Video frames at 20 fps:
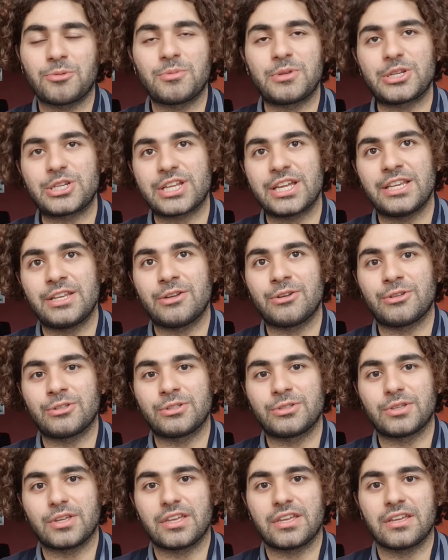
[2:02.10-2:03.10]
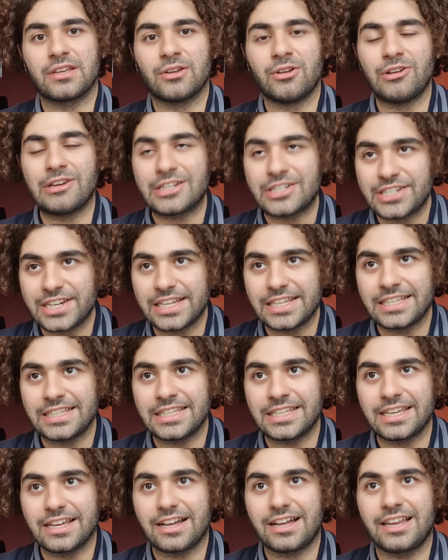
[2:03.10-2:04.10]
to mieszkanie od e,
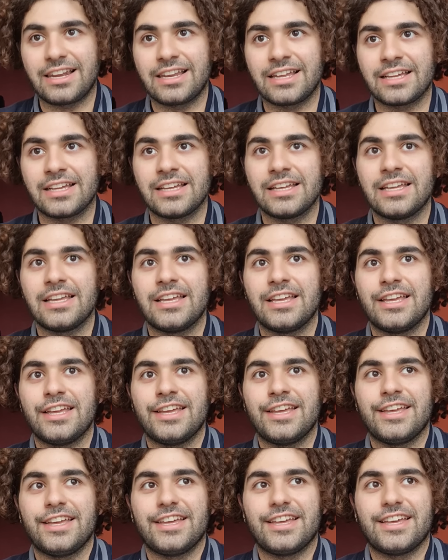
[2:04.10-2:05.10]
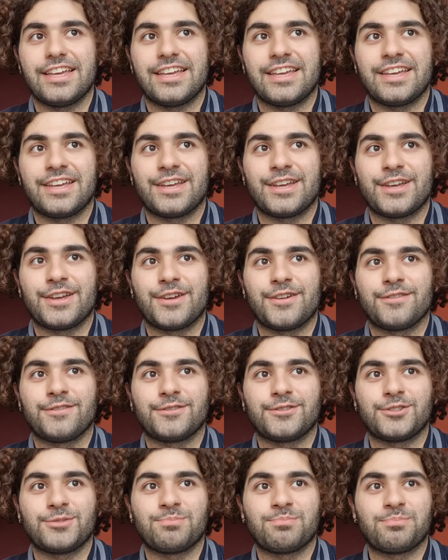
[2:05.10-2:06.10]
koleżanki, ale e,
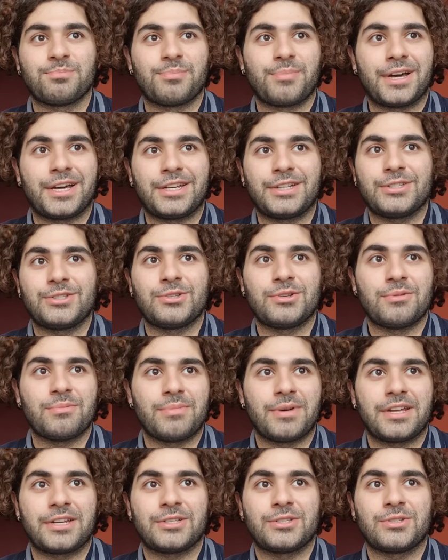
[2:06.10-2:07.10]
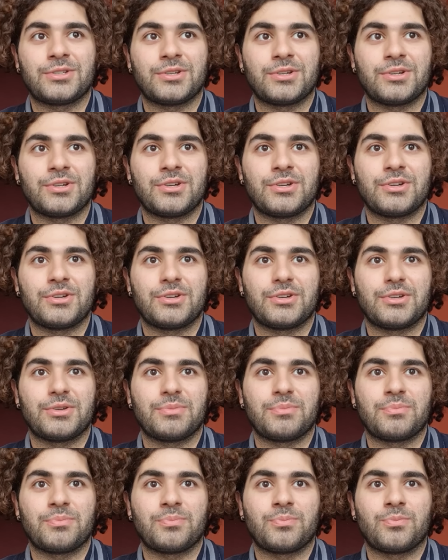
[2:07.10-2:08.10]
bardzo, bardzo
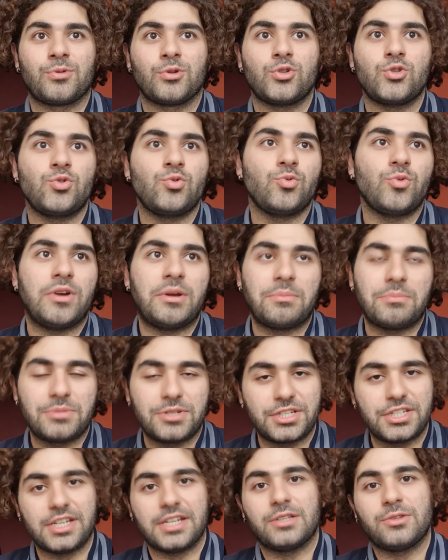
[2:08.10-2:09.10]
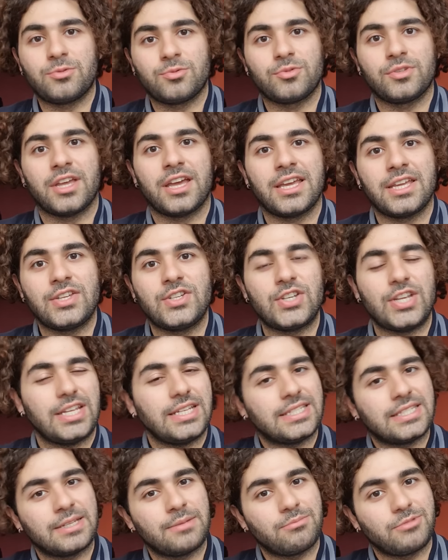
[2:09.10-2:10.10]
poczułem się tutaj, że
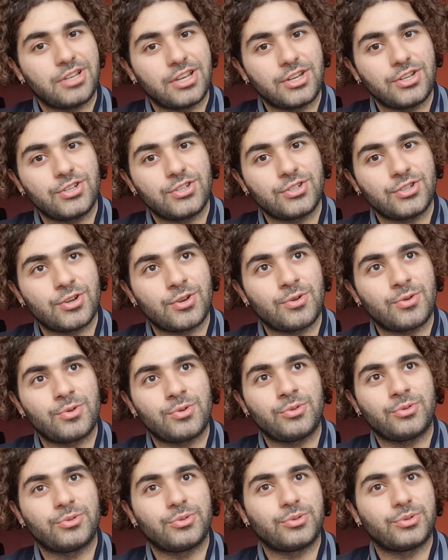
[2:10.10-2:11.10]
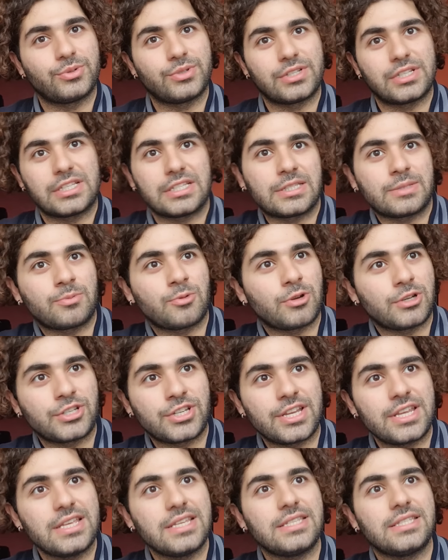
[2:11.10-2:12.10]
jestem częścią
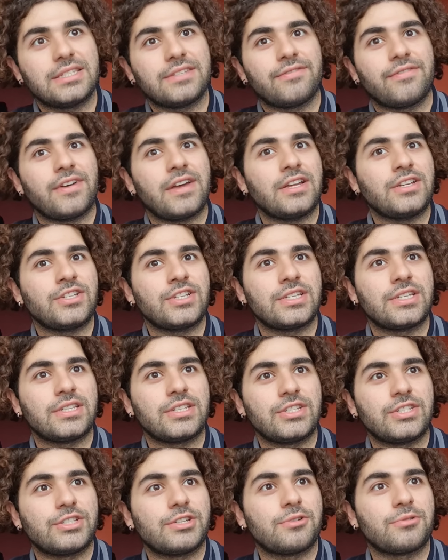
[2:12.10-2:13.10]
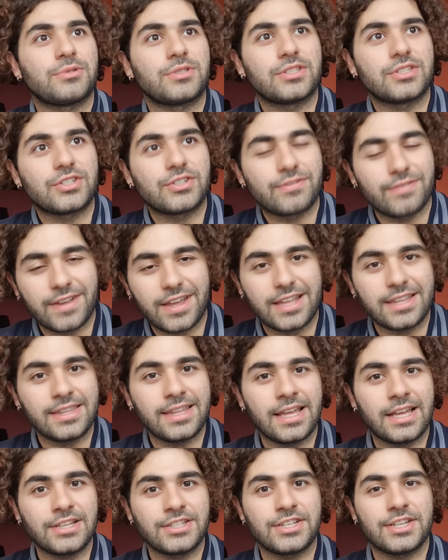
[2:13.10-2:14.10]
społeczeństwa, częścią
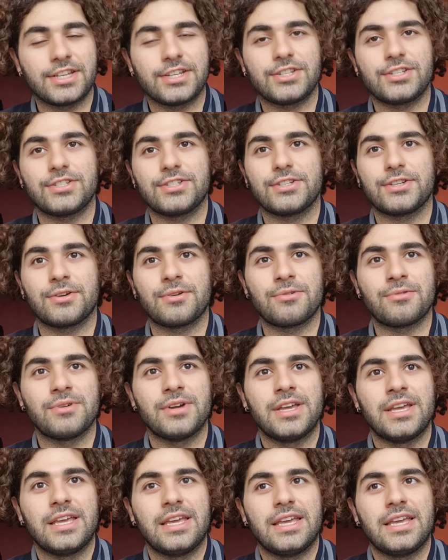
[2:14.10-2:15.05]
świata, częścią